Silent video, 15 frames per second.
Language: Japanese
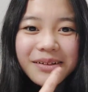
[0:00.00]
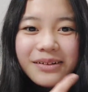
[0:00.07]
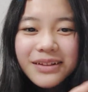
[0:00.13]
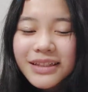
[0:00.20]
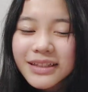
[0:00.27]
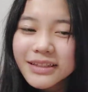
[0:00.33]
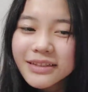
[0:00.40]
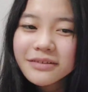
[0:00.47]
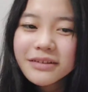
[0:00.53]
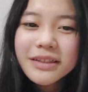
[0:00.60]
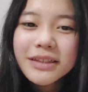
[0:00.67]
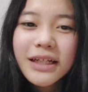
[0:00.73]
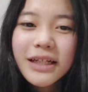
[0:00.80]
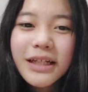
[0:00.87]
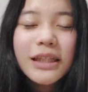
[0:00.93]
私は
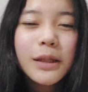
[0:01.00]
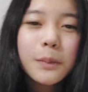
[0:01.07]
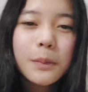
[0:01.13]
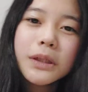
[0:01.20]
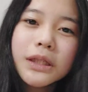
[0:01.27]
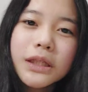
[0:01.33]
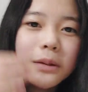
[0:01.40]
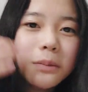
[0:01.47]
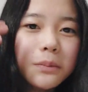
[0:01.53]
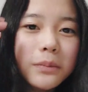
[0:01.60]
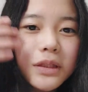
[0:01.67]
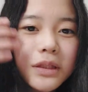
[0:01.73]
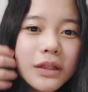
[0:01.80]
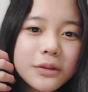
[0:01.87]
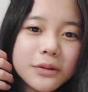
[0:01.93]
埼玉県
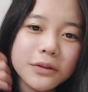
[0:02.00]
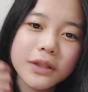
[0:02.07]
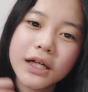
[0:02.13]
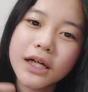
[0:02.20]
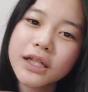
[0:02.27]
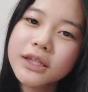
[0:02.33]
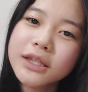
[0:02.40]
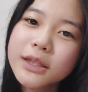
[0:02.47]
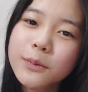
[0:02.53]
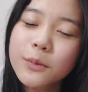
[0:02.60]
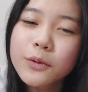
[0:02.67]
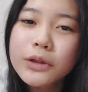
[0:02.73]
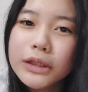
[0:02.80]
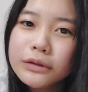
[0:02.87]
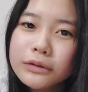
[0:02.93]
民なのであって
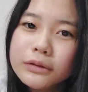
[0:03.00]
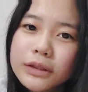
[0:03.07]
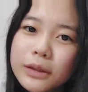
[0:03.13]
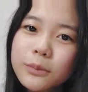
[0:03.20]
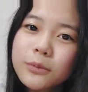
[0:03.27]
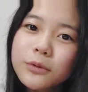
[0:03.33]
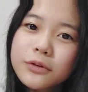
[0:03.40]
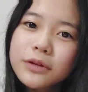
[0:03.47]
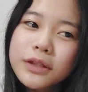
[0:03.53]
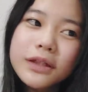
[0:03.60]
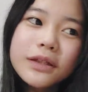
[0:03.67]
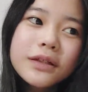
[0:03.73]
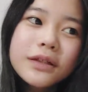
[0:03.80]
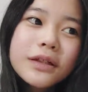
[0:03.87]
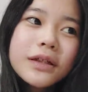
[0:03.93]
もなくてもっ
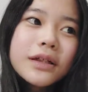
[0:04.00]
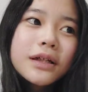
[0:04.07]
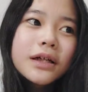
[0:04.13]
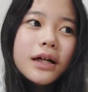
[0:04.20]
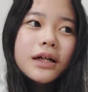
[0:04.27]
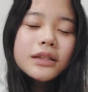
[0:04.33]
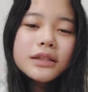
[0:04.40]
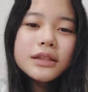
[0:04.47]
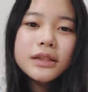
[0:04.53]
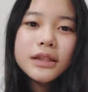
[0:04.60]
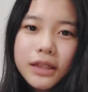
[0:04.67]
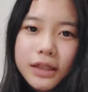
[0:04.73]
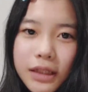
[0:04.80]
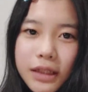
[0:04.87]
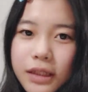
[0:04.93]
て感じ
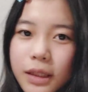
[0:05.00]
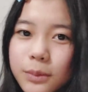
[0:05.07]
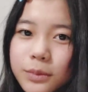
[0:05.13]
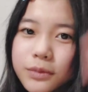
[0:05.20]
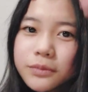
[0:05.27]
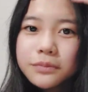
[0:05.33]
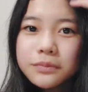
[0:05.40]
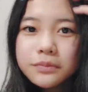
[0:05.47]
かな、多分。